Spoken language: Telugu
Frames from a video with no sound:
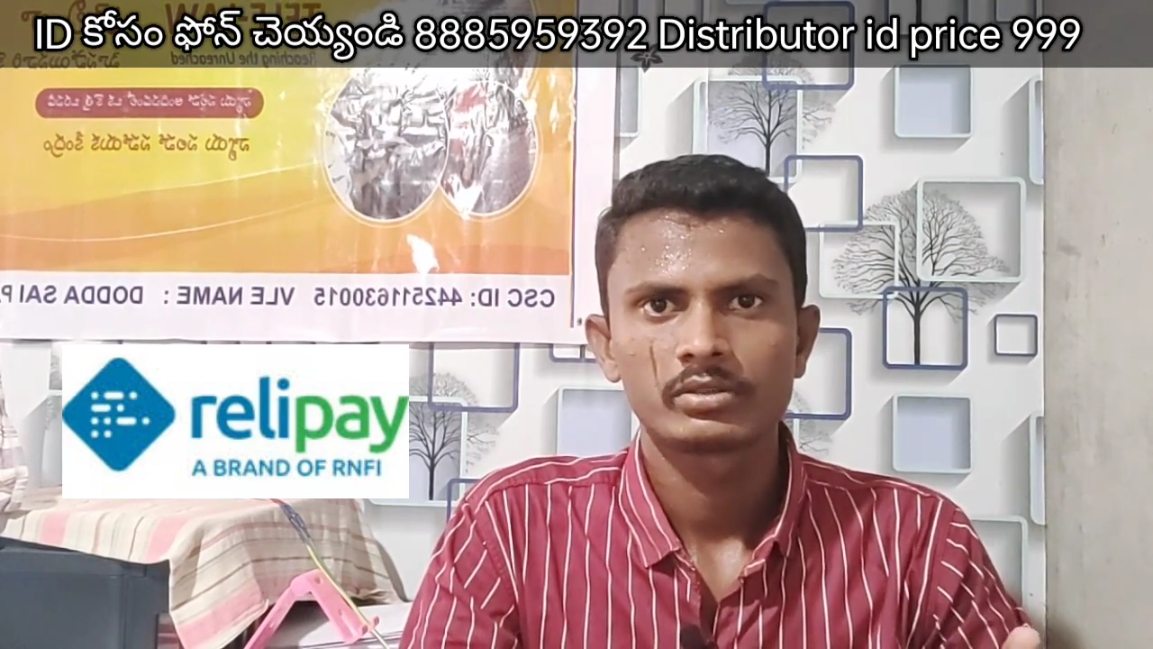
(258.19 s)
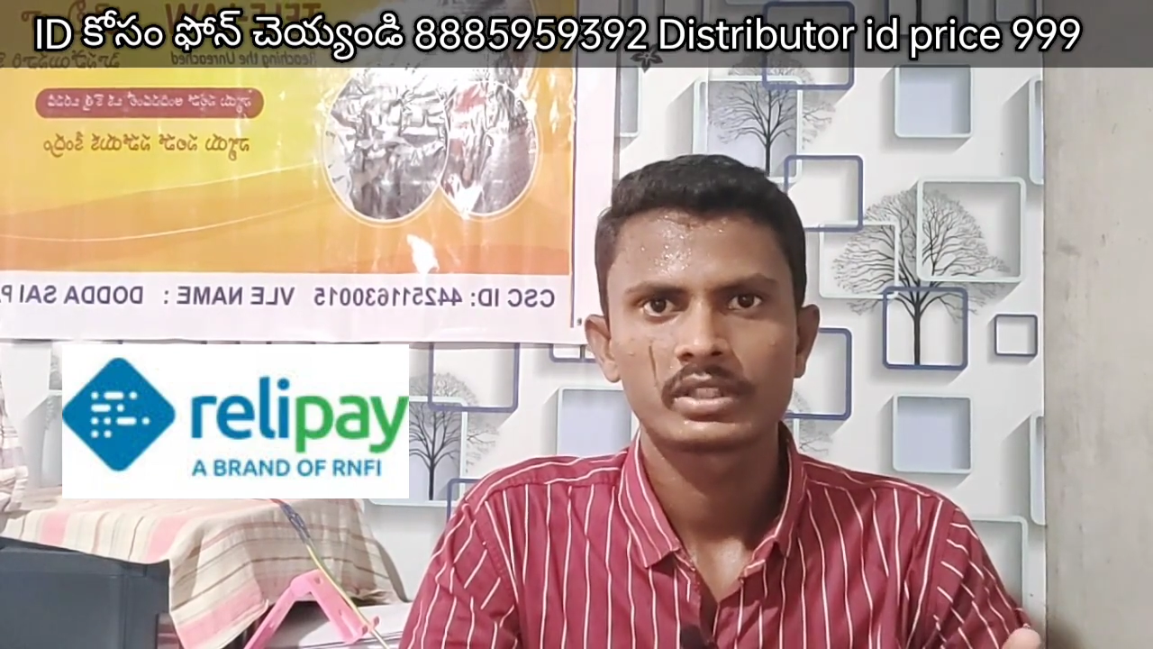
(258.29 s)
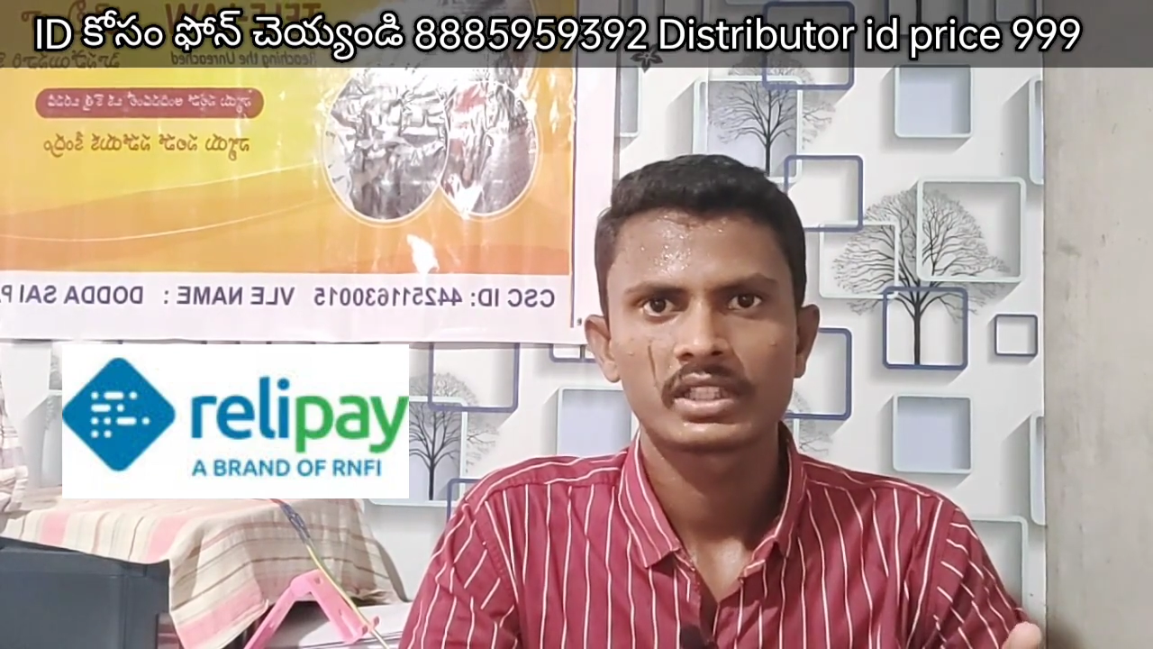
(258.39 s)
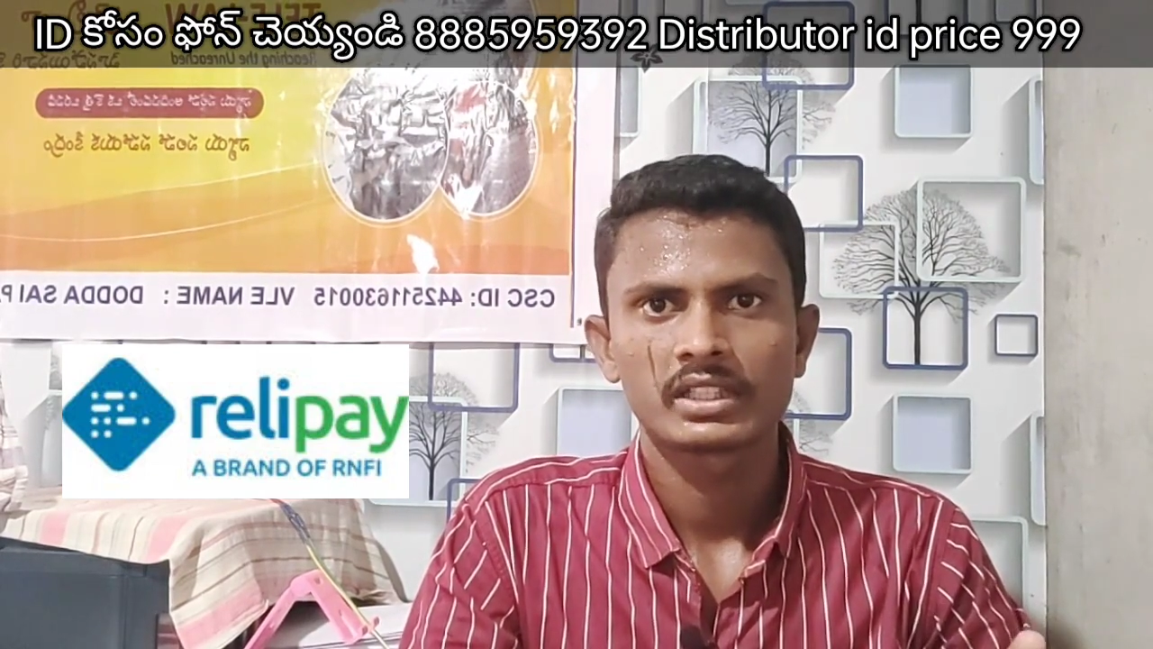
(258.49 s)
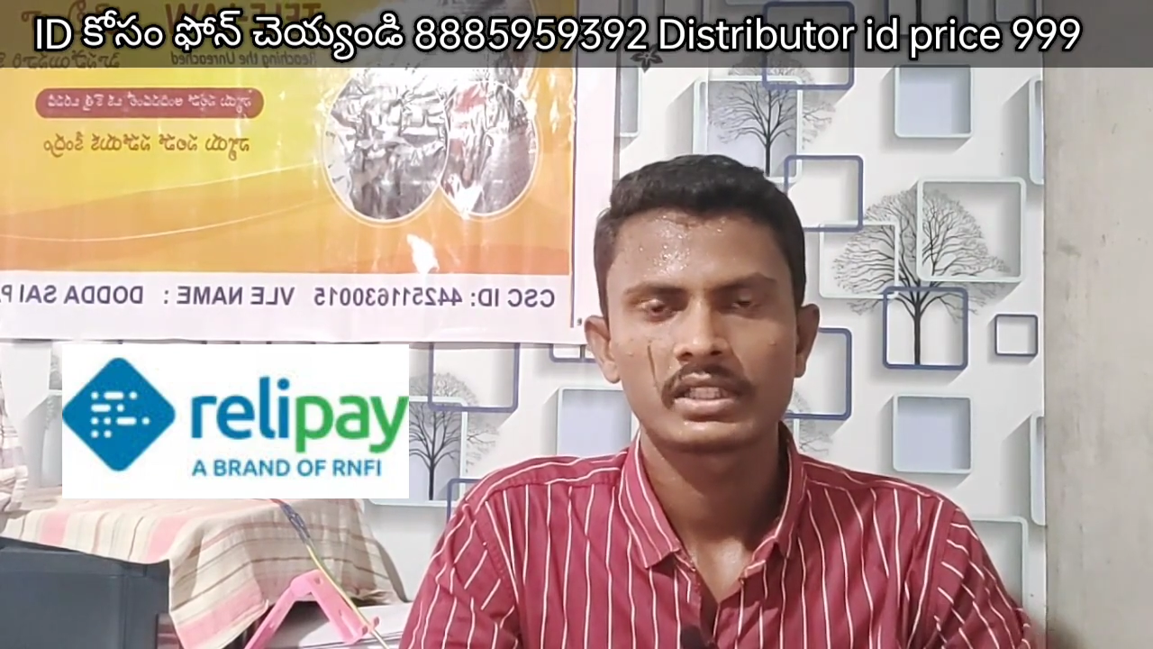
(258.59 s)

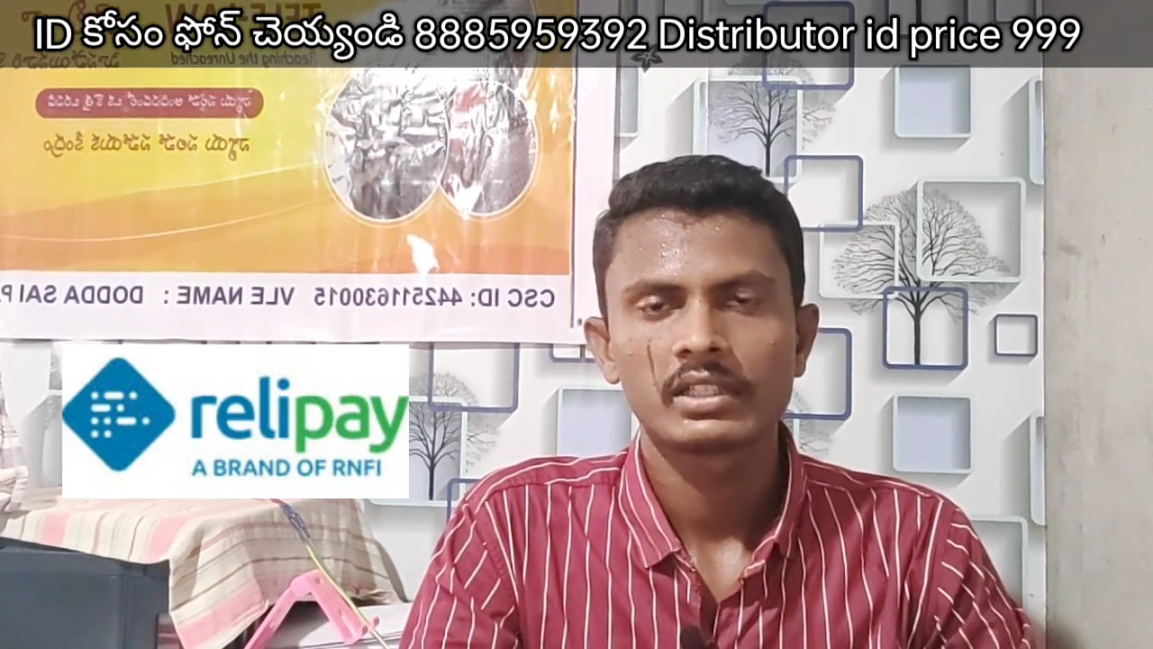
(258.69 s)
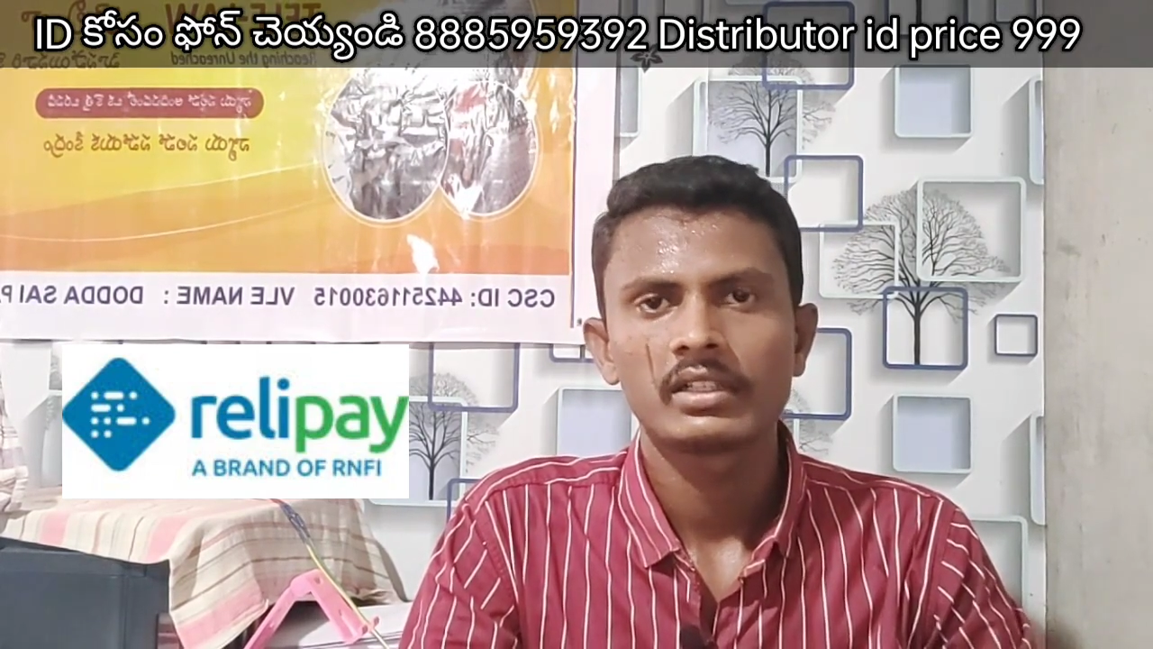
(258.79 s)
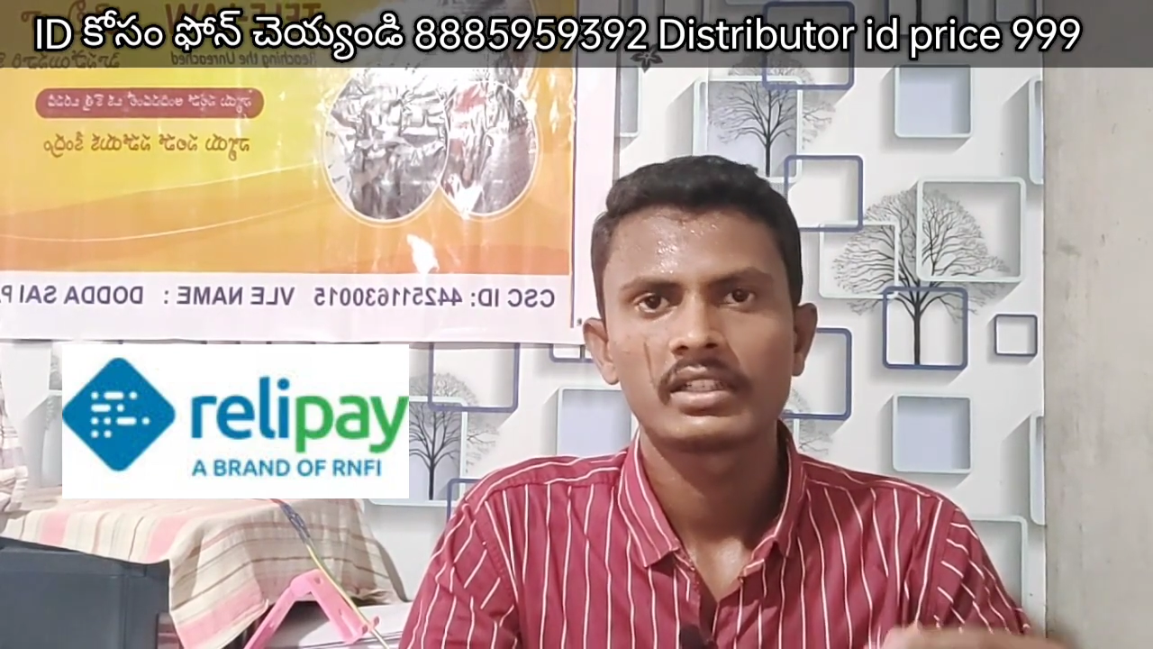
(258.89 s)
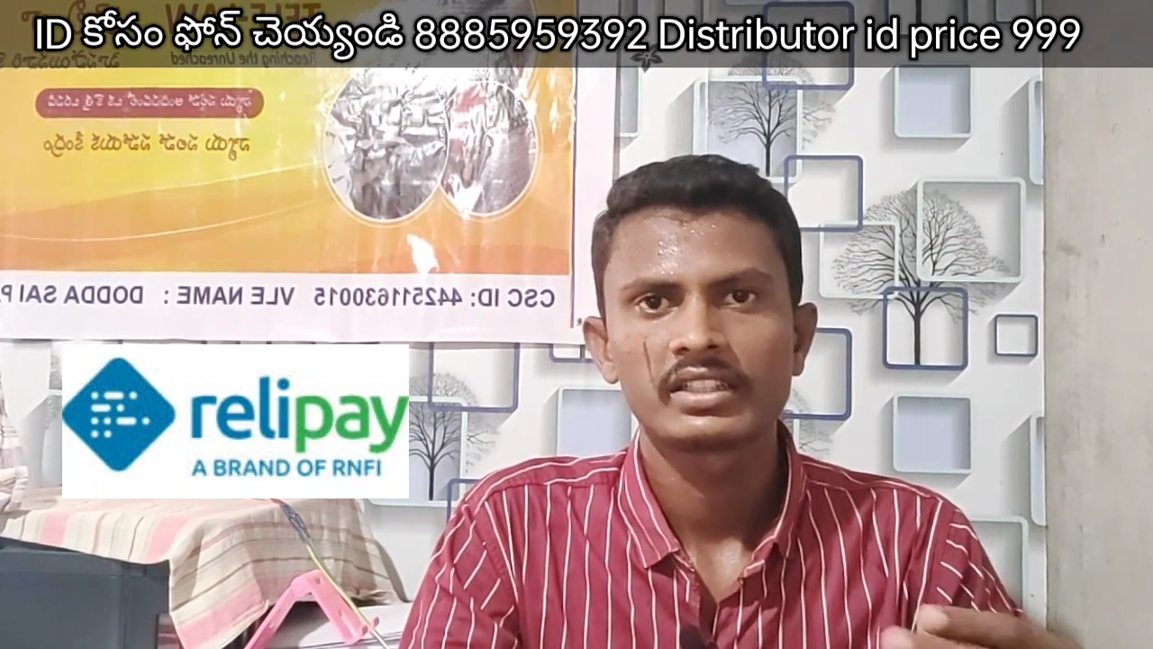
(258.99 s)
చెబుతున్నాను కదా